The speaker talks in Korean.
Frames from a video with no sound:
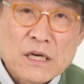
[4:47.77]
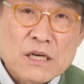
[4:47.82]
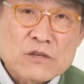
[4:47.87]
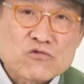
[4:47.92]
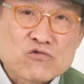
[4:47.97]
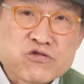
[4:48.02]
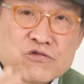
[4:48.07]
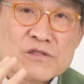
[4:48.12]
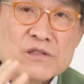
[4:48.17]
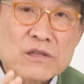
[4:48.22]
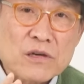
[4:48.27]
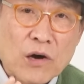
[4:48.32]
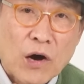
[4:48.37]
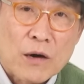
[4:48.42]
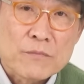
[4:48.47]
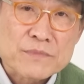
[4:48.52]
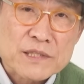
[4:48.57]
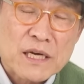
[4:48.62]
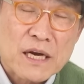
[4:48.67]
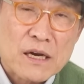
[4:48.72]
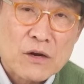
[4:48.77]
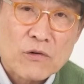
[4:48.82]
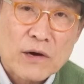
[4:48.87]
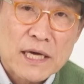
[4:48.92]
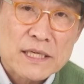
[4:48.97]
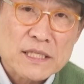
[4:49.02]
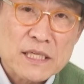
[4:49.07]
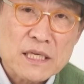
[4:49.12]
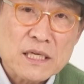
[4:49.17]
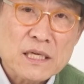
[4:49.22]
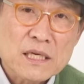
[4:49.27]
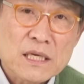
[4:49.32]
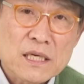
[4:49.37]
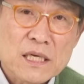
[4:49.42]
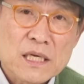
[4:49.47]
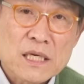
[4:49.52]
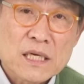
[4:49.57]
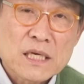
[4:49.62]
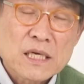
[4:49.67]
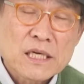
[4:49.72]
군 검찰관이
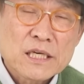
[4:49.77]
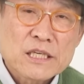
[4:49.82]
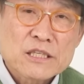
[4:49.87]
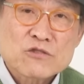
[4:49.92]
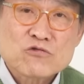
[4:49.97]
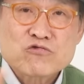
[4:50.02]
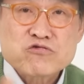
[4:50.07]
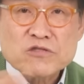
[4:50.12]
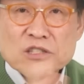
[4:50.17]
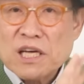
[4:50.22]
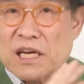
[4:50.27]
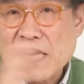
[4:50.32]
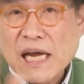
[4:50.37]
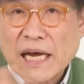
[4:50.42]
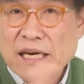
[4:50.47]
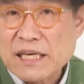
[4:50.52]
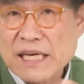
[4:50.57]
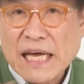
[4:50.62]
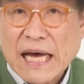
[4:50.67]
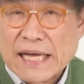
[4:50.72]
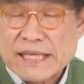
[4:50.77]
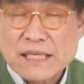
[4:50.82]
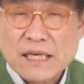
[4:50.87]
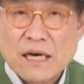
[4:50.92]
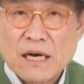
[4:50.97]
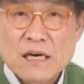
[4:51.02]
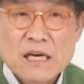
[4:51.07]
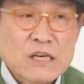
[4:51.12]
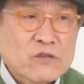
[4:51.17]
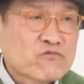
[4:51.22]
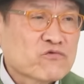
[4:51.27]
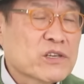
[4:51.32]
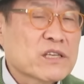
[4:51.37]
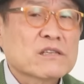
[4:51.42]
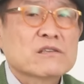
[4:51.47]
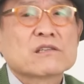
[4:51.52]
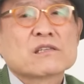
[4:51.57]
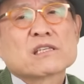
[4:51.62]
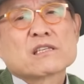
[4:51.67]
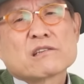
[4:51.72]
수사를 하는 게 아니라
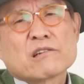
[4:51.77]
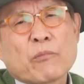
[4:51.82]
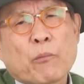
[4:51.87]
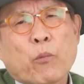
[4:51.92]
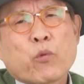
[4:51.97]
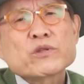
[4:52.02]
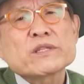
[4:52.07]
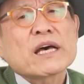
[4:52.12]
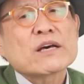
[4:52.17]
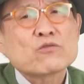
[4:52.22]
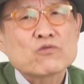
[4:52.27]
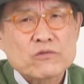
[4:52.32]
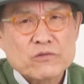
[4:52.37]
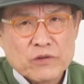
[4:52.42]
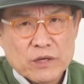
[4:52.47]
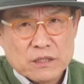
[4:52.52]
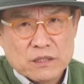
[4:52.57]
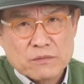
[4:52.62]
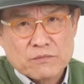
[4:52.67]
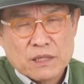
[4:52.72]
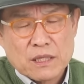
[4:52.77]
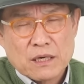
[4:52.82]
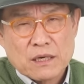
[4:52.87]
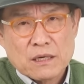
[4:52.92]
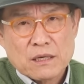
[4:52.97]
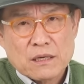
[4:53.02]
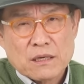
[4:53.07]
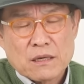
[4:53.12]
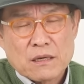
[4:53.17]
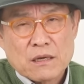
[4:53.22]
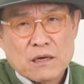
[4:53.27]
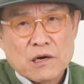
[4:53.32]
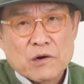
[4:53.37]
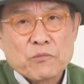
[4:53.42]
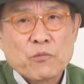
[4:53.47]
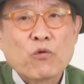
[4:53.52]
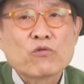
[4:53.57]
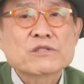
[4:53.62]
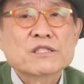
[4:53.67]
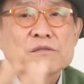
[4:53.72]
우리는 그, 그 못하도록 되어 있습니다.
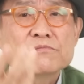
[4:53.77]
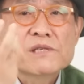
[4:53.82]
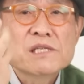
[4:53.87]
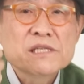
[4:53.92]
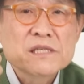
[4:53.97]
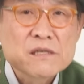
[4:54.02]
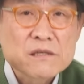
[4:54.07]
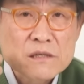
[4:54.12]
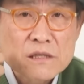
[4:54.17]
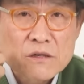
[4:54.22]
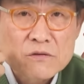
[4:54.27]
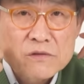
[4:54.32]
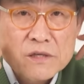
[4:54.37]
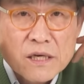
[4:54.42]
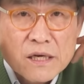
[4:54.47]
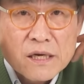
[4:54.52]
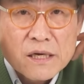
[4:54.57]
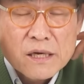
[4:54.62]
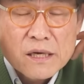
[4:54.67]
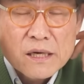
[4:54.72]
목숨을 잃을 경우에